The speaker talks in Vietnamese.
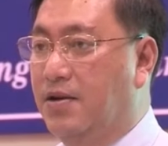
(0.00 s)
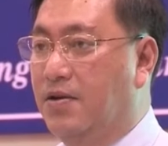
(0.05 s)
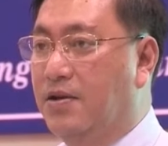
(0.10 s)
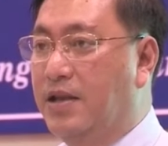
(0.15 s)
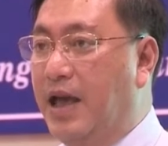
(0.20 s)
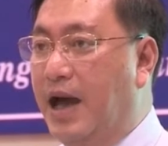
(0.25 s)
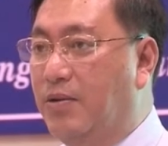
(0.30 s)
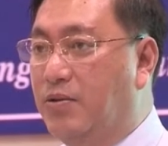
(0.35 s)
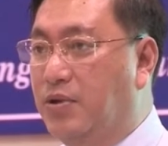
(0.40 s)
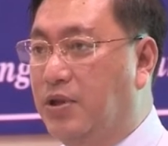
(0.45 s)

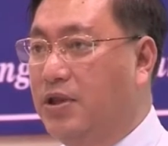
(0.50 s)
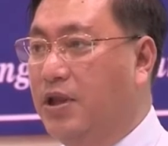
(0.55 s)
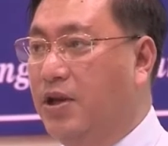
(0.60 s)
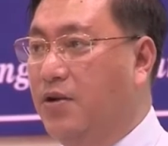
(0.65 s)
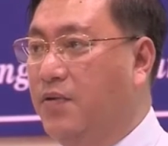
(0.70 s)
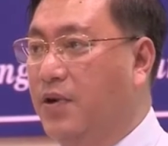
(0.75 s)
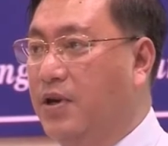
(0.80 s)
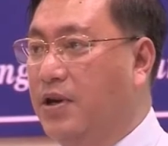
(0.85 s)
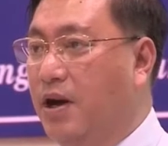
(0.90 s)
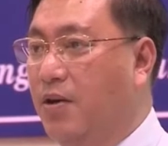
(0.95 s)
có giao chỉ
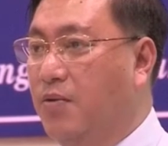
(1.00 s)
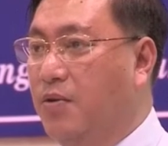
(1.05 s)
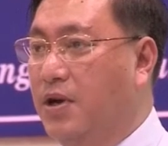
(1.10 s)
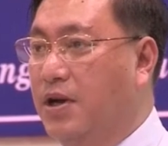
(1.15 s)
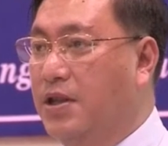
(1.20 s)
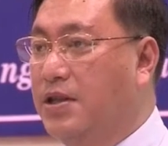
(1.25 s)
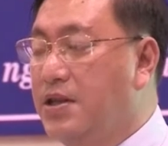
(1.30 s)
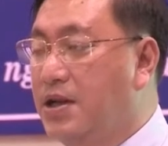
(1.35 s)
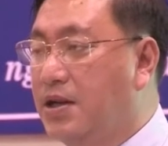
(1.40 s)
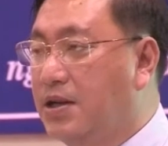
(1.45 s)
tiêu phấn đấu
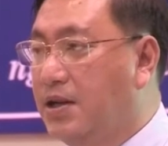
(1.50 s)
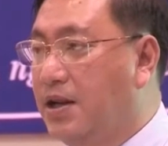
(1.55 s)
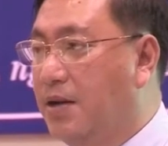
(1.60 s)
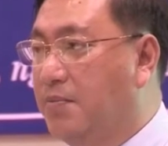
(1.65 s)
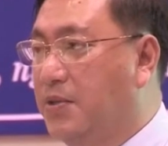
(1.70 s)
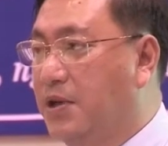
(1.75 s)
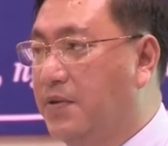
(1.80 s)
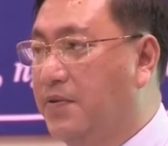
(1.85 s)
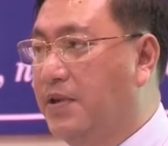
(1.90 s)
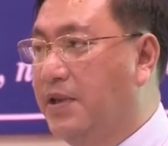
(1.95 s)
ít nhất
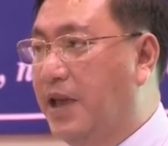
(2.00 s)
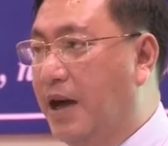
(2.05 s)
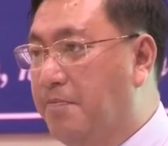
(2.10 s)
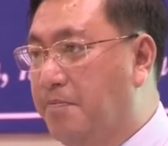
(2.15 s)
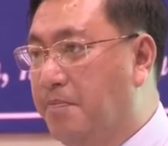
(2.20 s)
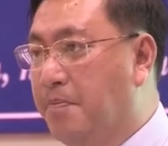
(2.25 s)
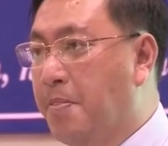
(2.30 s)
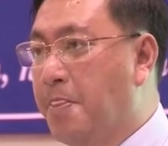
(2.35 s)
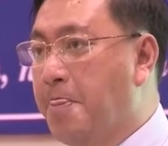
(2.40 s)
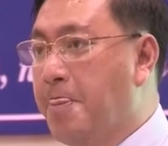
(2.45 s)
là 10%
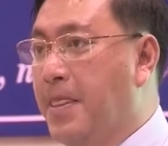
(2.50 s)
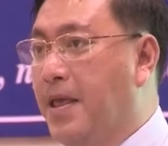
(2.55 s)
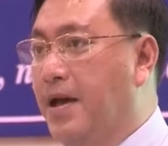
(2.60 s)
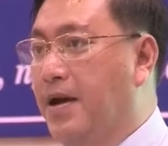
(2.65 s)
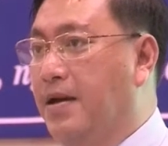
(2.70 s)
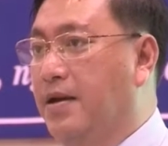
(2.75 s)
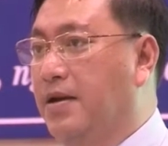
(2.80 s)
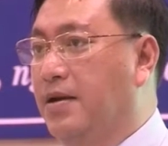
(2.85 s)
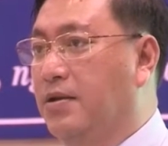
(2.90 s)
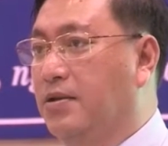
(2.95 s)
à,
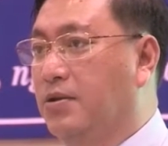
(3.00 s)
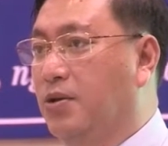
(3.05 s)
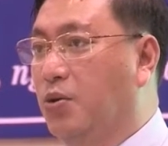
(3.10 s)
ờ,